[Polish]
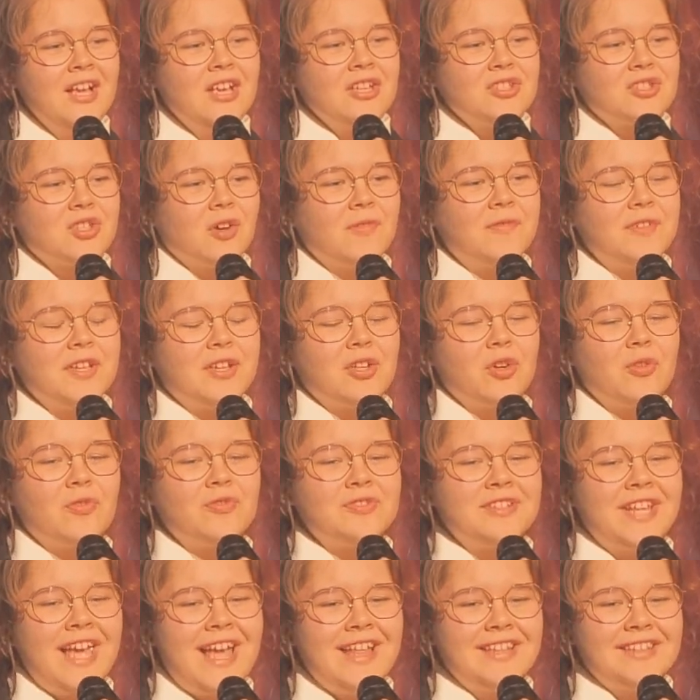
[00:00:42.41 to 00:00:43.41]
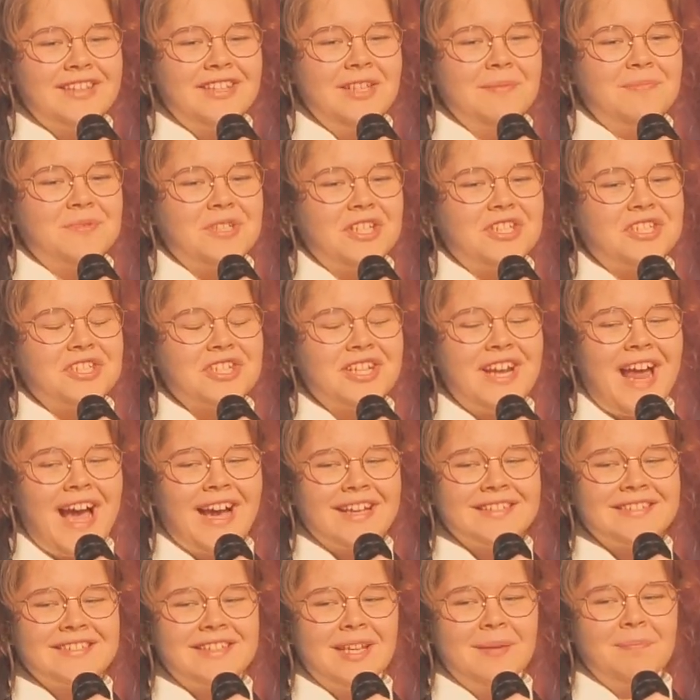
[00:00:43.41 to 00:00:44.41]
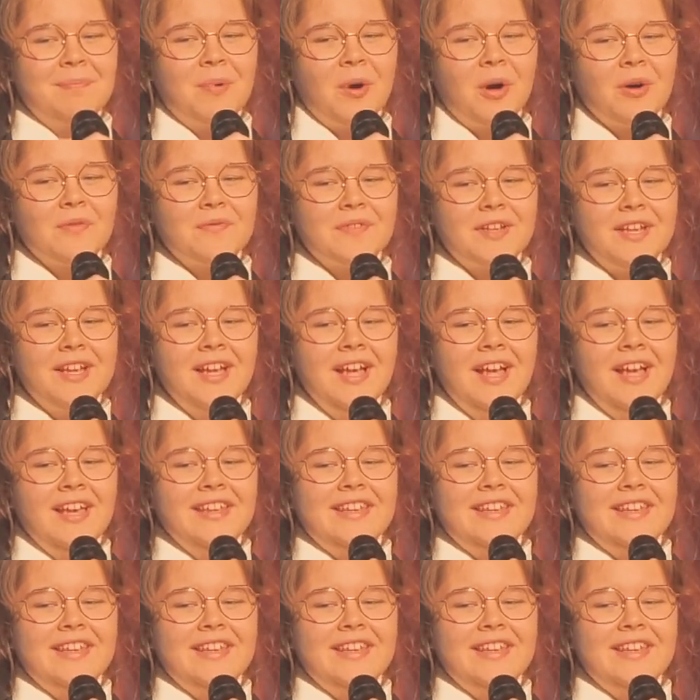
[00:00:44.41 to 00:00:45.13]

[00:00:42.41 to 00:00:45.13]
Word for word: sto wichrów tętni przez szlak stepowy,